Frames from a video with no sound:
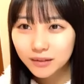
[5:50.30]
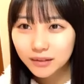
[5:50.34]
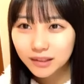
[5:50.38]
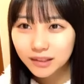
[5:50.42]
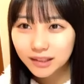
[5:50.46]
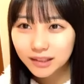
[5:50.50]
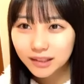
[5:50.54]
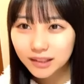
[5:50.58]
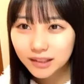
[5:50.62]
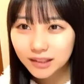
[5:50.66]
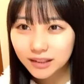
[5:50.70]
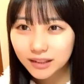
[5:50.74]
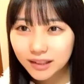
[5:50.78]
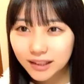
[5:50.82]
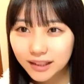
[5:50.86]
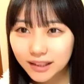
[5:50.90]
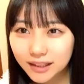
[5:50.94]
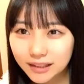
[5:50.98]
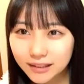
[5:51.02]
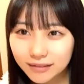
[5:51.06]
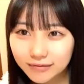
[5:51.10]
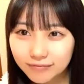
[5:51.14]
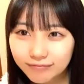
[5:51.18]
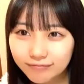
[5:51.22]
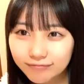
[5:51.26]
面白い
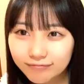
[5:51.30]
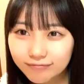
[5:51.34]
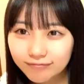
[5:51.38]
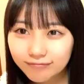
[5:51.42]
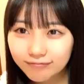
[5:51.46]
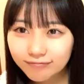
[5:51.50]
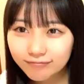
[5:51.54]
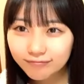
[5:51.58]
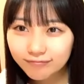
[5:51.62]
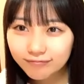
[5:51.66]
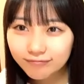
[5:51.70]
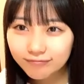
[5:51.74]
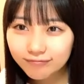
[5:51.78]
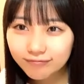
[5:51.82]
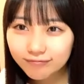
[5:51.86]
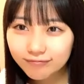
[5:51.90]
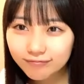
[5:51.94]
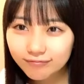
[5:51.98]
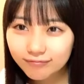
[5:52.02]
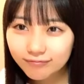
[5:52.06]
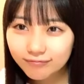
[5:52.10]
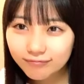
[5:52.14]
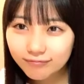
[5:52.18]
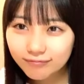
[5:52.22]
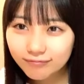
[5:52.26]

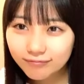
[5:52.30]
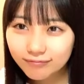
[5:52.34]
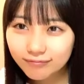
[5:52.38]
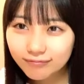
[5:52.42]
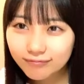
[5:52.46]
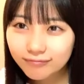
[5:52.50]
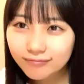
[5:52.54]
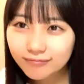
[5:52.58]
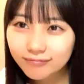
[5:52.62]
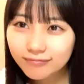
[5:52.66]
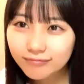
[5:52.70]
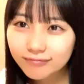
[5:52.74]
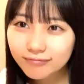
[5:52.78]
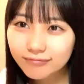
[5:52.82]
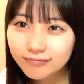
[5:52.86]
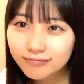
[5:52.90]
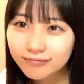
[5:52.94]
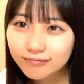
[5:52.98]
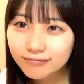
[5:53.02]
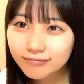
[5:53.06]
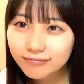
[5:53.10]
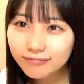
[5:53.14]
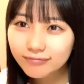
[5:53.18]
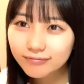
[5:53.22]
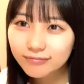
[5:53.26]
う
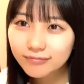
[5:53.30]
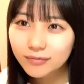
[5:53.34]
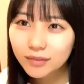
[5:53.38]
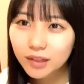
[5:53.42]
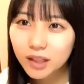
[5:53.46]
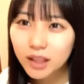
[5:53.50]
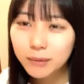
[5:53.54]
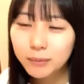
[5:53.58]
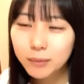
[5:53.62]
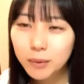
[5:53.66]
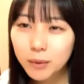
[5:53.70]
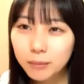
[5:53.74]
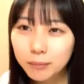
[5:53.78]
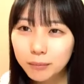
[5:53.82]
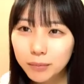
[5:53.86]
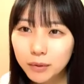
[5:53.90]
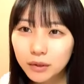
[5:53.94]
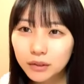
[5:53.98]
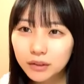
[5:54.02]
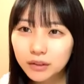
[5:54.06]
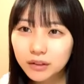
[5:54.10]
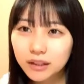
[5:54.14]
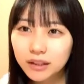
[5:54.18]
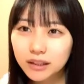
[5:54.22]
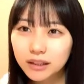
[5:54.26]
ん
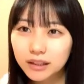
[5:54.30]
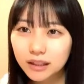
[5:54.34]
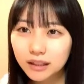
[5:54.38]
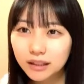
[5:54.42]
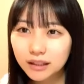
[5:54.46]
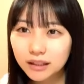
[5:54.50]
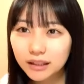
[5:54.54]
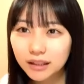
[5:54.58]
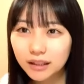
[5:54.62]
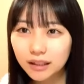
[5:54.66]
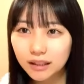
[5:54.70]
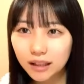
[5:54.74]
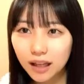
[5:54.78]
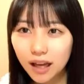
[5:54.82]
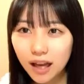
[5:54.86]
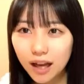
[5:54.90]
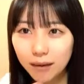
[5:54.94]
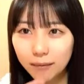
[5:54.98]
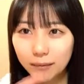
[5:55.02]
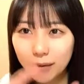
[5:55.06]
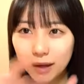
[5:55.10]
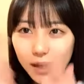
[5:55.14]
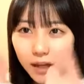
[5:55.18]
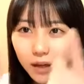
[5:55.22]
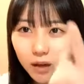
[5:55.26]
リボンポーズ嬉しかっただって
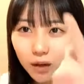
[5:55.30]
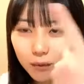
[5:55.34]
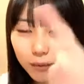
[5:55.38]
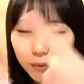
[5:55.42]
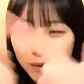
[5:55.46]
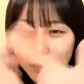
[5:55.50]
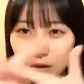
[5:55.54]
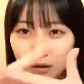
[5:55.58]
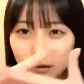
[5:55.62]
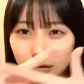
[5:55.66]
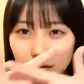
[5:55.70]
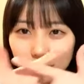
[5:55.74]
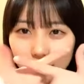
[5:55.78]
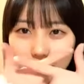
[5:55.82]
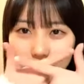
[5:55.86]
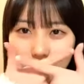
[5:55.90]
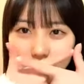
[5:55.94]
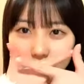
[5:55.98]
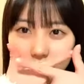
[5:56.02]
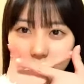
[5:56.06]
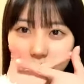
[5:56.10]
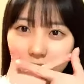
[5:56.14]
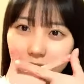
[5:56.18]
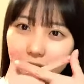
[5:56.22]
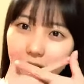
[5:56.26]
あマイコミ
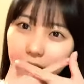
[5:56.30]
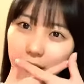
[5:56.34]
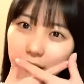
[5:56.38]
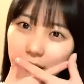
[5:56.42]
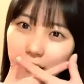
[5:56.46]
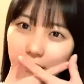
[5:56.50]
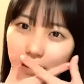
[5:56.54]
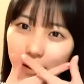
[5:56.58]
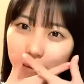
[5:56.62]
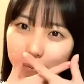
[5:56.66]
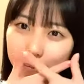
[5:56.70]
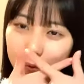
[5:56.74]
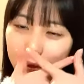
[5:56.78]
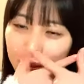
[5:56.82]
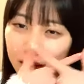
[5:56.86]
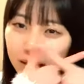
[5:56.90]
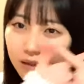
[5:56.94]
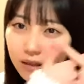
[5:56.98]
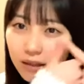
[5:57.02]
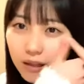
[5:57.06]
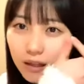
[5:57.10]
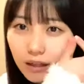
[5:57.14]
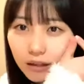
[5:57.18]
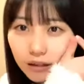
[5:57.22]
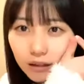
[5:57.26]
そうやっぱ HKT っ
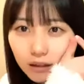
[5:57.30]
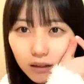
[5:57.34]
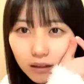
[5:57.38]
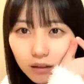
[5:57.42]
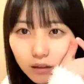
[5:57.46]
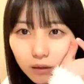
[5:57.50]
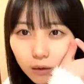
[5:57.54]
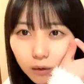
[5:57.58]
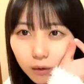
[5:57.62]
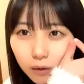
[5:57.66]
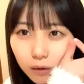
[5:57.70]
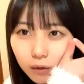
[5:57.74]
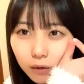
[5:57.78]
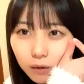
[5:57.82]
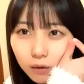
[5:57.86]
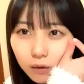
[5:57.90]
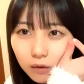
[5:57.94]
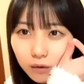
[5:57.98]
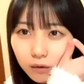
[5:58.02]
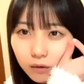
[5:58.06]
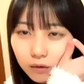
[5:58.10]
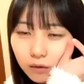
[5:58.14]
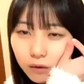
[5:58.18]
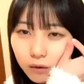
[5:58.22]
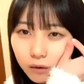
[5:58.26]
て特
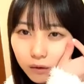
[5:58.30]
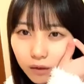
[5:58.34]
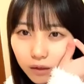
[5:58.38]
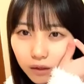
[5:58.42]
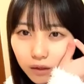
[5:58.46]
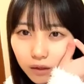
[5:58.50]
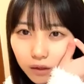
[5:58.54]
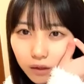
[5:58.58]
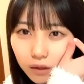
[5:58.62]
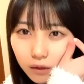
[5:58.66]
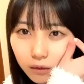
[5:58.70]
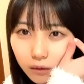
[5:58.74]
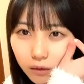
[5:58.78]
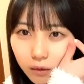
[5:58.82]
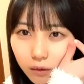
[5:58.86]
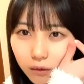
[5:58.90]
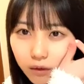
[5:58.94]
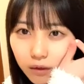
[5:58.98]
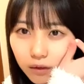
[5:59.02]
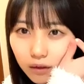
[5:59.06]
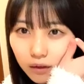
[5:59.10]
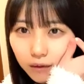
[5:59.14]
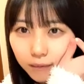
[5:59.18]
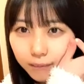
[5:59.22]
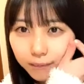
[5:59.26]
徴的なのが多
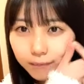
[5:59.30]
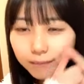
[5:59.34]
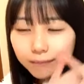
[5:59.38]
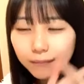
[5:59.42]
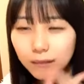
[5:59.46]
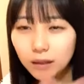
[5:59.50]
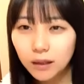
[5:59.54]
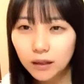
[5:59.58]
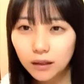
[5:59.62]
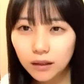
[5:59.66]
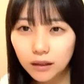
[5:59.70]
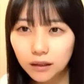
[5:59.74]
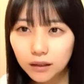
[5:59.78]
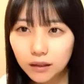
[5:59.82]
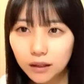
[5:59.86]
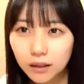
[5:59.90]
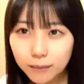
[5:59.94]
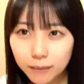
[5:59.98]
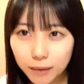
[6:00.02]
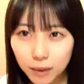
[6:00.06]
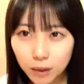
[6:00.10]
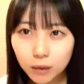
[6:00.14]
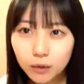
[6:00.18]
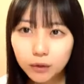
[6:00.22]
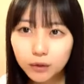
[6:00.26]
いから
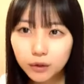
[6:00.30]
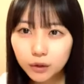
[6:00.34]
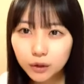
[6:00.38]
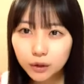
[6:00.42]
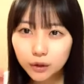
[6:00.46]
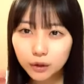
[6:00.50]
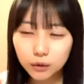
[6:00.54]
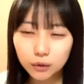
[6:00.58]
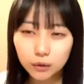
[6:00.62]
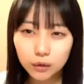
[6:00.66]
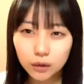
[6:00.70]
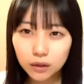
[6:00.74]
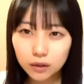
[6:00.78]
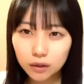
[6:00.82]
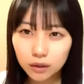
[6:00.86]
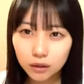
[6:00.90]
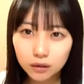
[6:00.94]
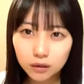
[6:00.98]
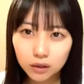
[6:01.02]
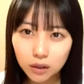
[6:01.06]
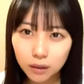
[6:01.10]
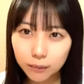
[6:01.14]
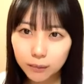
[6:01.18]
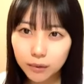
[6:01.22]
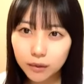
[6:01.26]
メロンジュースとか
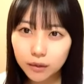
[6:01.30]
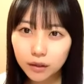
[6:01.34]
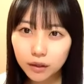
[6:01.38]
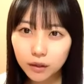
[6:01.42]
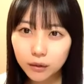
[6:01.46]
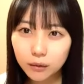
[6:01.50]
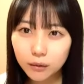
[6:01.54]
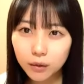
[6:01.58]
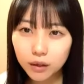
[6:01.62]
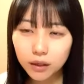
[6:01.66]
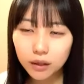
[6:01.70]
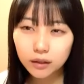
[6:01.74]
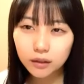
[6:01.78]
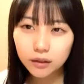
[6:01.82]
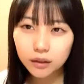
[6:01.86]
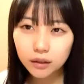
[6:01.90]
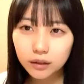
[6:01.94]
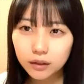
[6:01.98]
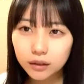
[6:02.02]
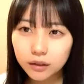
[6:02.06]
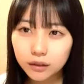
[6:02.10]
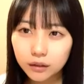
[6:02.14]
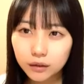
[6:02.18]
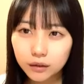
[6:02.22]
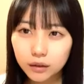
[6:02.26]
サクタベは結構簡単
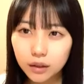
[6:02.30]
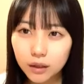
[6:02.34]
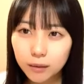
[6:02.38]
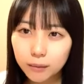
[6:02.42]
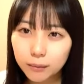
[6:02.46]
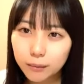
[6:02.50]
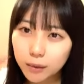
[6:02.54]
ですよね